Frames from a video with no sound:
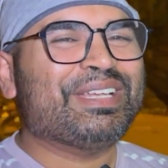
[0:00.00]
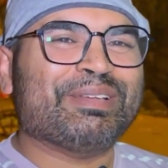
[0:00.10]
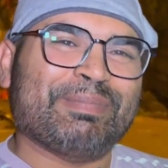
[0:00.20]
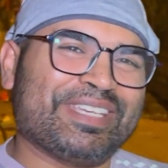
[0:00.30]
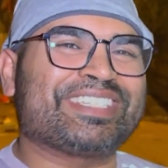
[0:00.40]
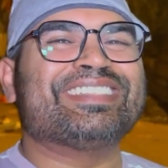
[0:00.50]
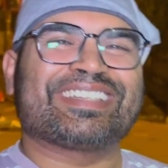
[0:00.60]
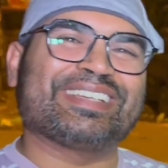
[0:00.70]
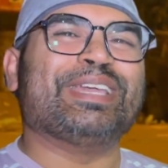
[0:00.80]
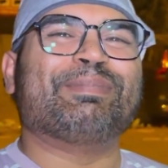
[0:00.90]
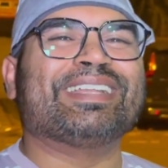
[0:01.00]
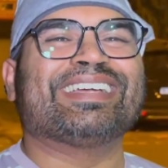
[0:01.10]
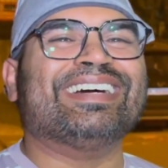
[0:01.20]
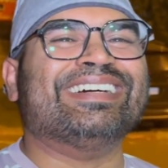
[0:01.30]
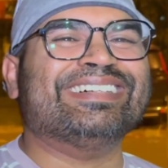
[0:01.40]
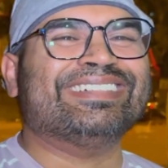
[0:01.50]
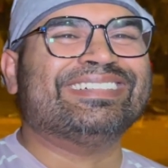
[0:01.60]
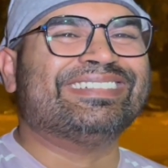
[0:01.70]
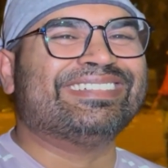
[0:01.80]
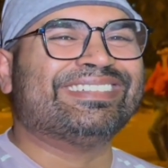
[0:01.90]
जल्दी का पेशेंस रखना ही पड़ेगा
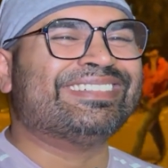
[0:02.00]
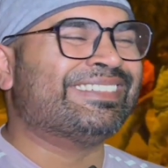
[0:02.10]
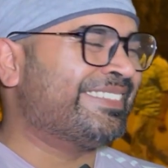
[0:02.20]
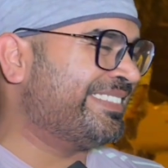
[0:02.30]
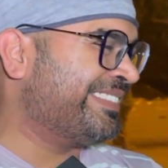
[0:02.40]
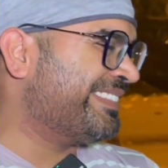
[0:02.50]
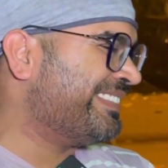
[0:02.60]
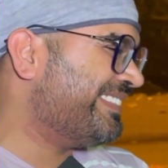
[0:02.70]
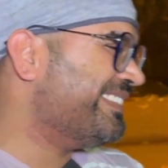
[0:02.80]
पेशेंस आप आपने रखा भी है भैया